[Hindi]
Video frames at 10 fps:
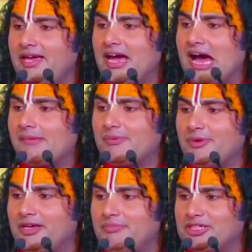आप
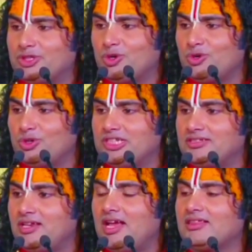अपने बच्चों को
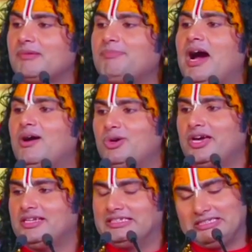जितना
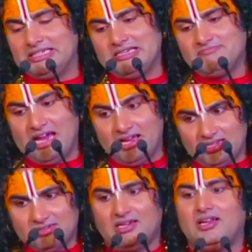तपाओगे जितनी
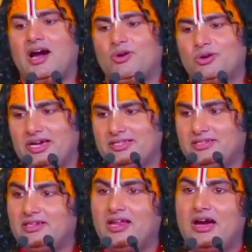मेहनत कराओगे
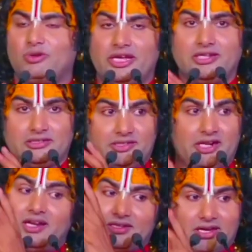जितना उन्हें
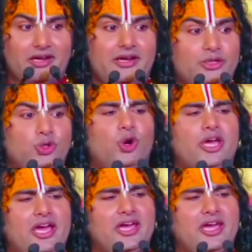स्ट्रगल करने दोगे